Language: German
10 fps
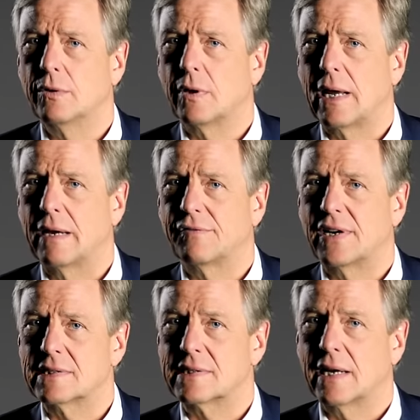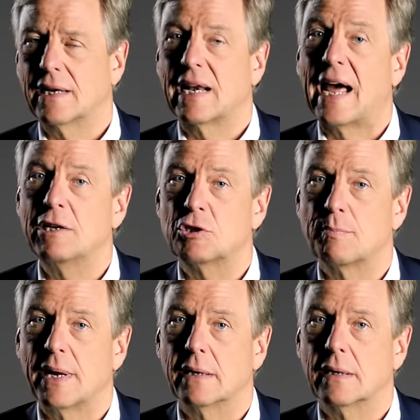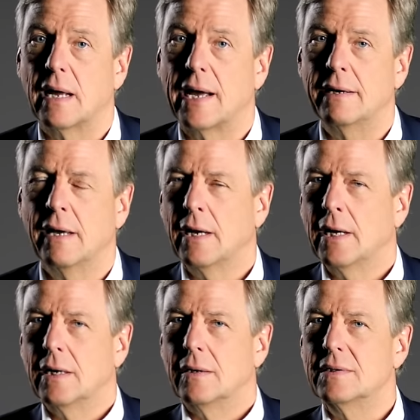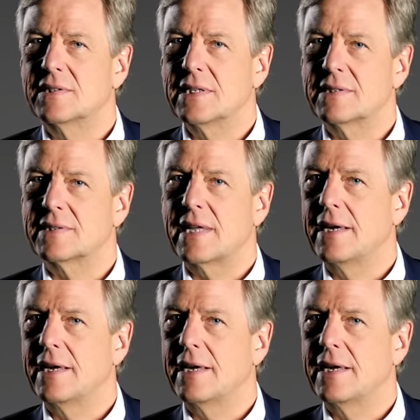Dollar fast an Kleinspenden ein und sitzt der